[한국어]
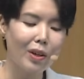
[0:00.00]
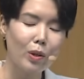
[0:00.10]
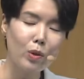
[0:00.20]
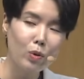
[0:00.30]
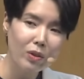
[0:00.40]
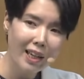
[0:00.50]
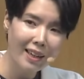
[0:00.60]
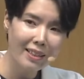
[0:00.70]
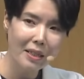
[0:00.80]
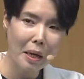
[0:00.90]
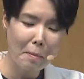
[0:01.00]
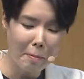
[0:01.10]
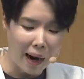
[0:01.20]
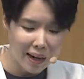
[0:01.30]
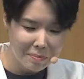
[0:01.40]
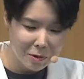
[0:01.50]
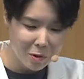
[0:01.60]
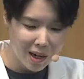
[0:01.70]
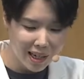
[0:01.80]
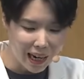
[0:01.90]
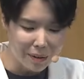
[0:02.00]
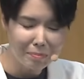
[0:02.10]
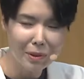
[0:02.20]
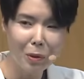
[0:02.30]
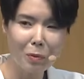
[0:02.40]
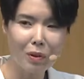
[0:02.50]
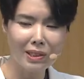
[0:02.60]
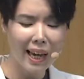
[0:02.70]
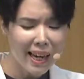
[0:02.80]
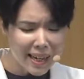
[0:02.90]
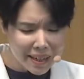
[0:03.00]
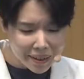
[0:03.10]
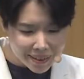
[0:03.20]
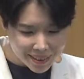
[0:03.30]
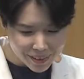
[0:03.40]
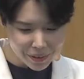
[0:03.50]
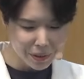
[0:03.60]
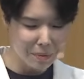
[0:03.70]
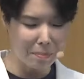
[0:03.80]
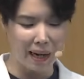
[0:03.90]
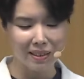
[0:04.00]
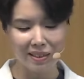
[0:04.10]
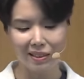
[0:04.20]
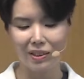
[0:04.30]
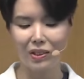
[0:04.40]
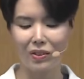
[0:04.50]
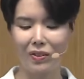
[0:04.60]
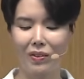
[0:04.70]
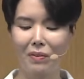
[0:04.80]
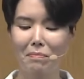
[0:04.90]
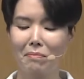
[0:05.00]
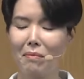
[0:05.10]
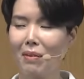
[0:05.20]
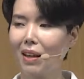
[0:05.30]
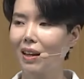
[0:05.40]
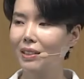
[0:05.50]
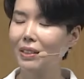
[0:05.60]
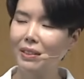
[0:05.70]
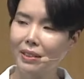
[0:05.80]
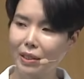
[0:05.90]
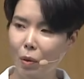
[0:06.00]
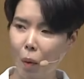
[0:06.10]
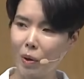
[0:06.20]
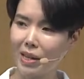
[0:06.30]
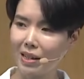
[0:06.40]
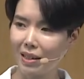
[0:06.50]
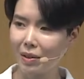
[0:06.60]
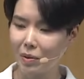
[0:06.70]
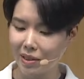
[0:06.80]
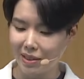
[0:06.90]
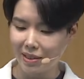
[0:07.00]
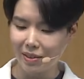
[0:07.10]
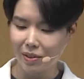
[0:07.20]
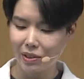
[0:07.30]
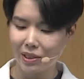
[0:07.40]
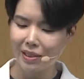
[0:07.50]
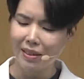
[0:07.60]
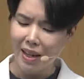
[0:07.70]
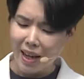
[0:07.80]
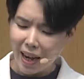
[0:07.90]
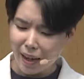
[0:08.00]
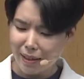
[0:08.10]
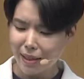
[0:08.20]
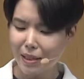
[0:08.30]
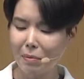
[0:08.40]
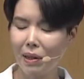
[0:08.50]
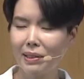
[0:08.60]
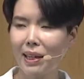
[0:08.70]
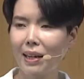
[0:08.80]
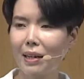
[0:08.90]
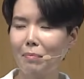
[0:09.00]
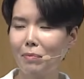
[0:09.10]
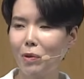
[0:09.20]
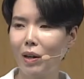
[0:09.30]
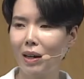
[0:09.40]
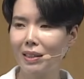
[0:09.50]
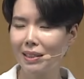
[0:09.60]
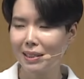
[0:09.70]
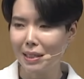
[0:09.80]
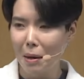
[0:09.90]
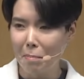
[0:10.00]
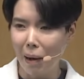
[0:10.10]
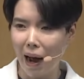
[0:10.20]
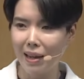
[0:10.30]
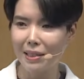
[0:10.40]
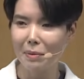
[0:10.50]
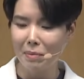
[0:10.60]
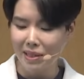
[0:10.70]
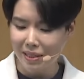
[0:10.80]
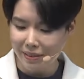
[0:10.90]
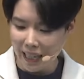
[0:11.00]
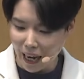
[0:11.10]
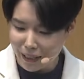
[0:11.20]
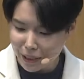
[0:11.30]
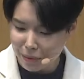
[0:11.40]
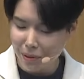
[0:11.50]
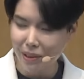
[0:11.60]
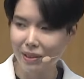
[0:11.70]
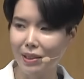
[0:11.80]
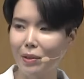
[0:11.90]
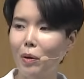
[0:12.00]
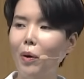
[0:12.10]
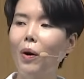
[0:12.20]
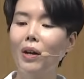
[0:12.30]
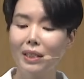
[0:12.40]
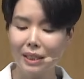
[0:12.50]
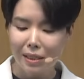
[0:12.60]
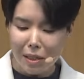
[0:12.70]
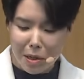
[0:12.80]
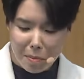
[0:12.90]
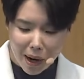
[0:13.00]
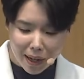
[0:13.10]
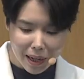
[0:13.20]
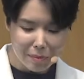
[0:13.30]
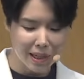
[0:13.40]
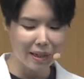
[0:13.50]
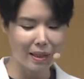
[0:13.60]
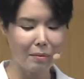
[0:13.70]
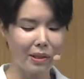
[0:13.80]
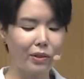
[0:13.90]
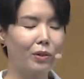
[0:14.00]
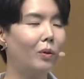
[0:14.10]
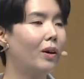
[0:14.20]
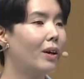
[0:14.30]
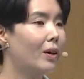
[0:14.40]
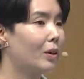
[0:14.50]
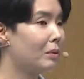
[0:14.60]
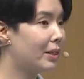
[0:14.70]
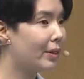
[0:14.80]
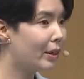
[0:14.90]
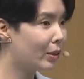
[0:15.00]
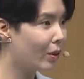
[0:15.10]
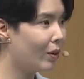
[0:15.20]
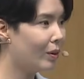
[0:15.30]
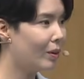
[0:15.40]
유다인의 마음과 감정과 생각을 흔드는 말들이죠. 지금 그들이 공략하고 있는 것은 하나님의 사람과 그들의 마음을 낙심시키고 실망감을 갖게 만들고, 여러분, 그래서